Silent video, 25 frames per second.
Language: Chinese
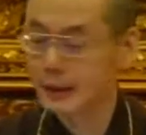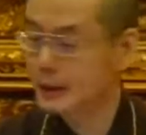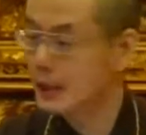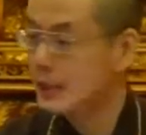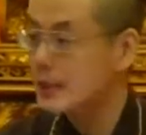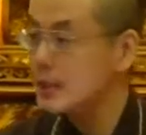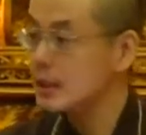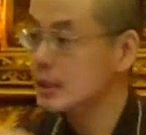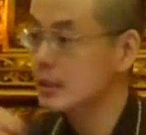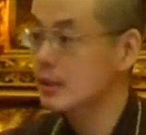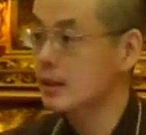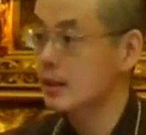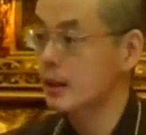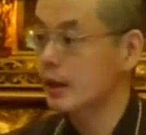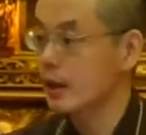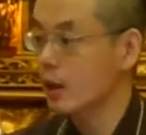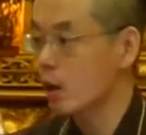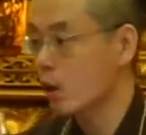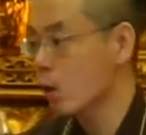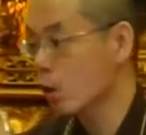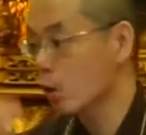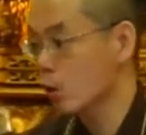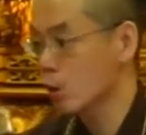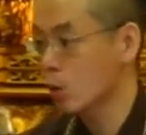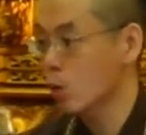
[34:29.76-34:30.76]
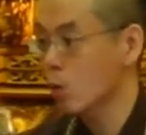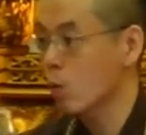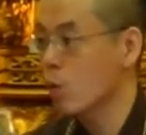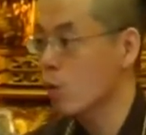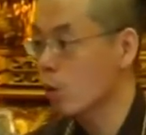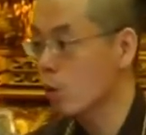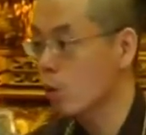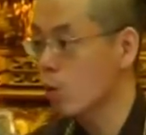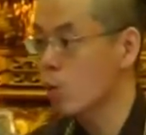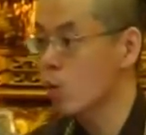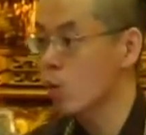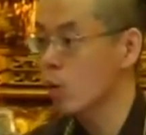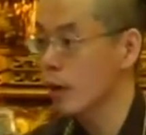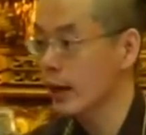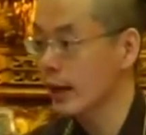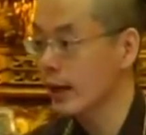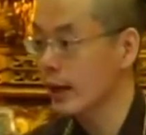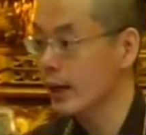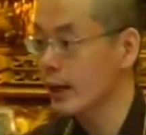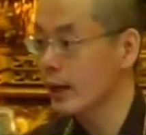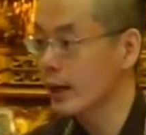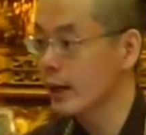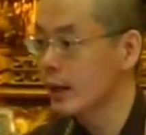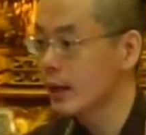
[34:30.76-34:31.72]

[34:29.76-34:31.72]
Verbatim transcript: 人死了以后，火骨灰，